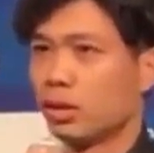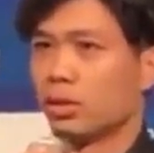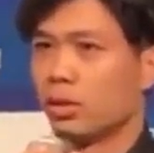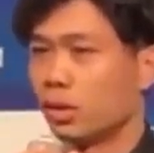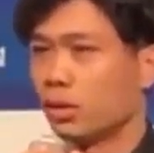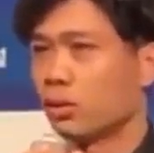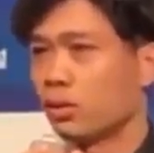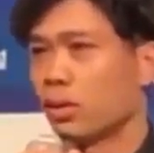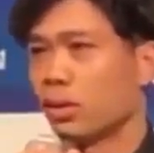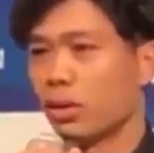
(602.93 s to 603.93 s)
từ trước,
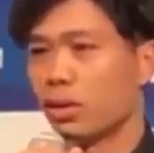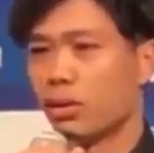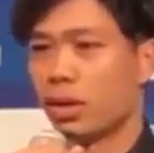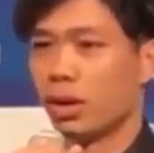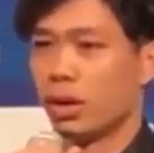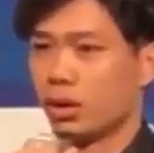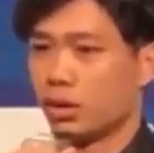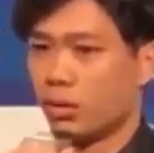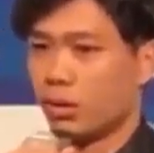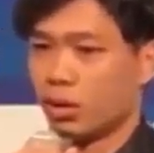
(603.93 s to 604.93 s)
từ
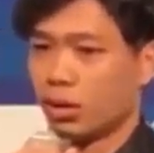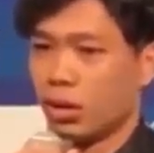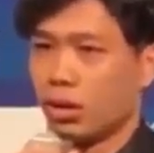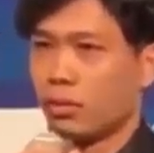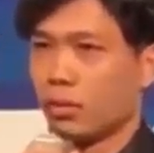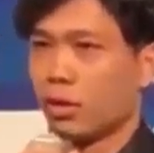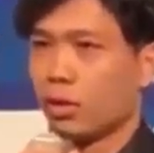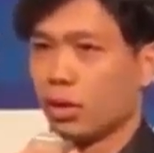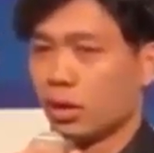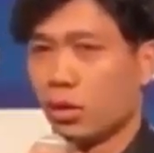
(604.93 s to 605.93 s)
trong thời gian
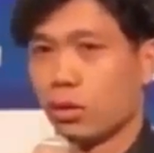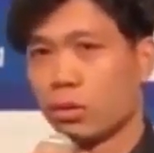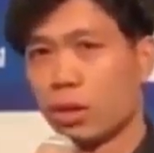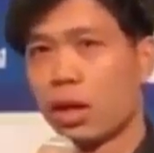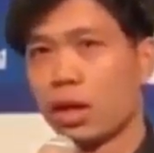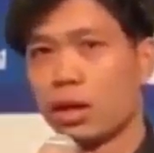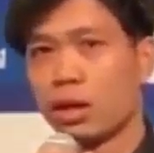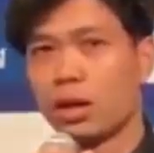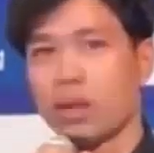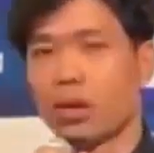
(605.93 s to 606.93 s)
vừa rồi thì tôi
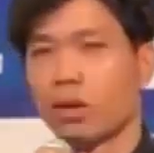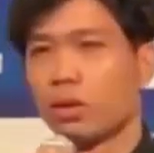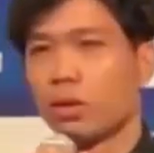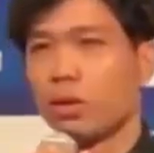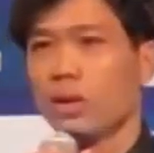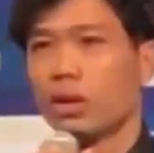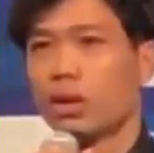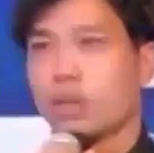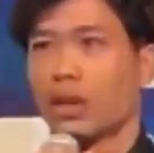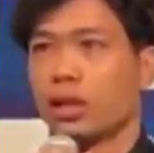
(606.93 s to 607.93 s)
đã nỗ
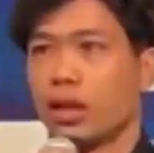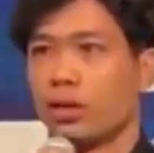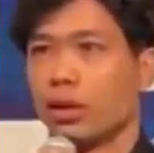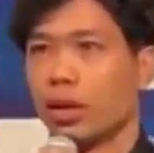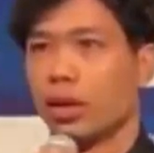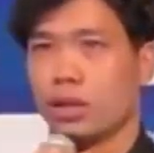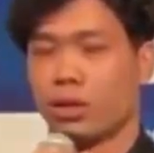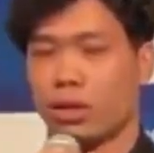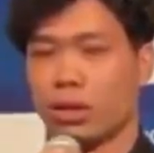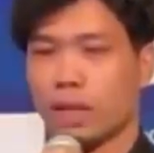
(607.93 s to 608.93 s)
lực rất là nhiều
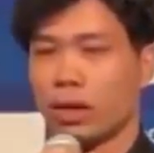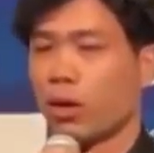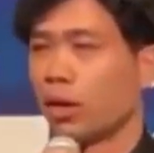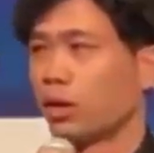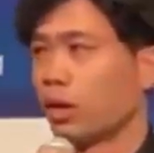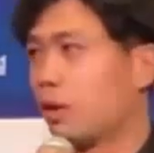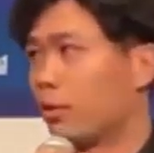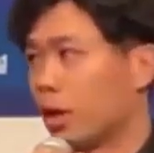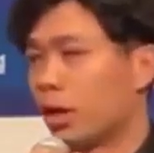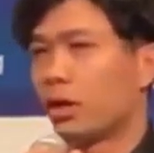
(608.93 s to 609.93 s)
để có được thành quả như
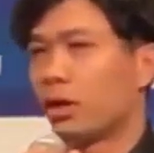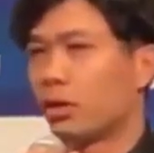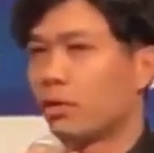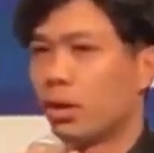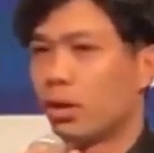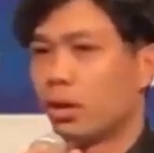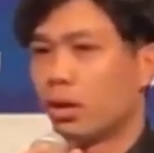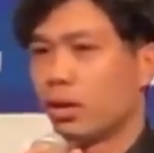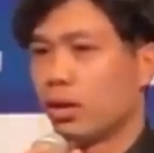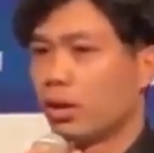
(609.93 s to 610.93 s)
hôm nay,
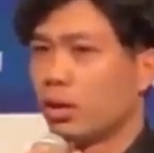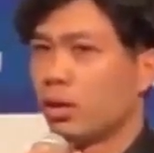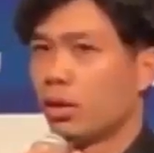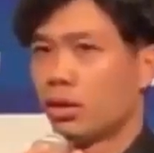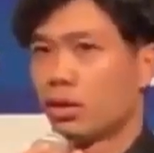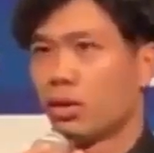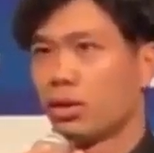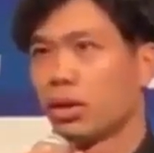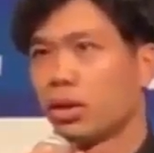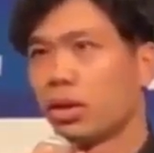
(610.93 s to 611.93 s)
và
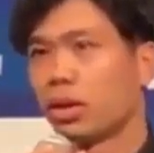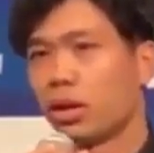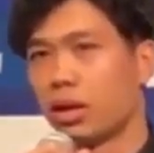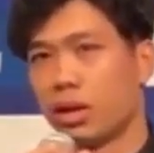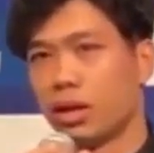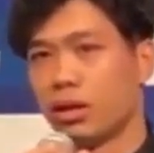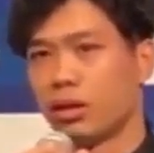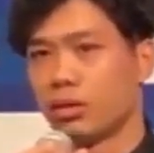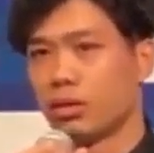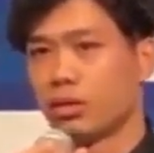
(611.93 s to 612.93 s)
tôi xin hứa là
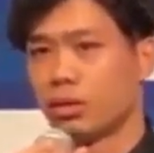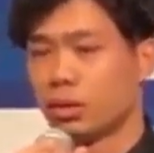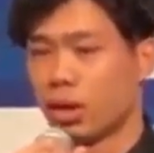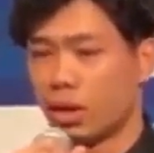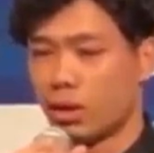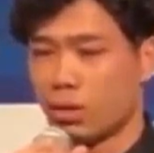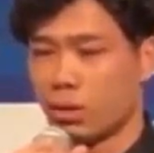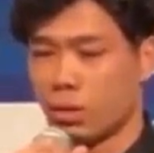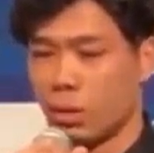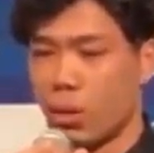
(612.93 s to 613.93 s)
tôi sẽ
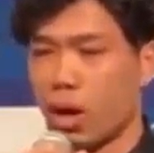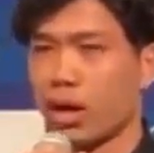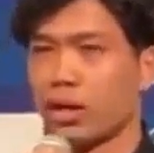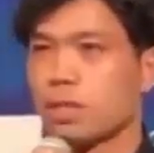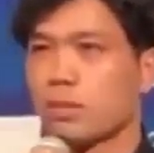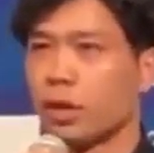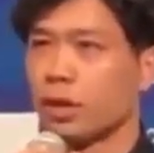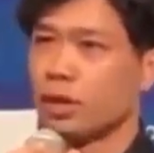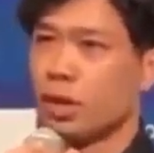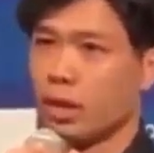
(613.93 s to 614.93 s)
cố gắng hết
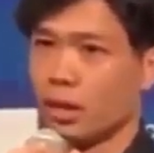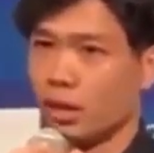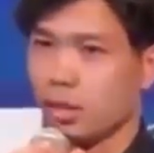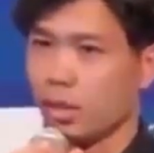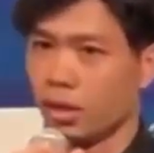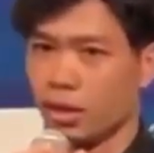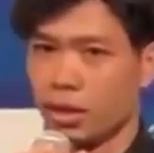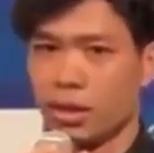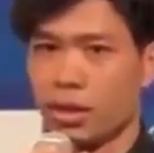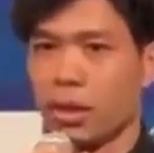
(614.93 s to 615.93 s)
sức mình để
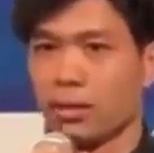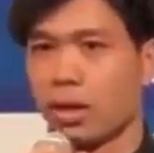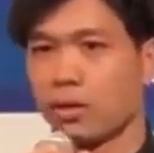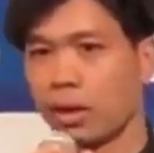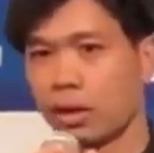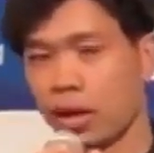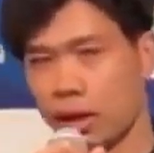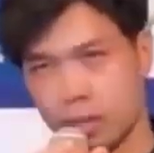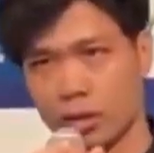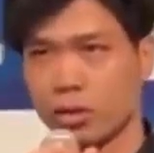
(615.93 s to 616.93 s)
làm sao để
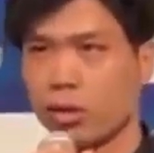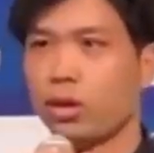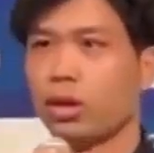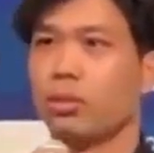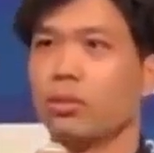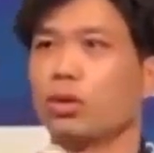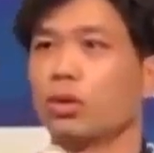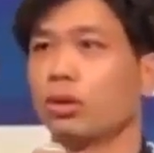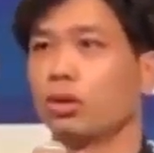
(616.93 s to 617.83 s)
thể hiện tôi là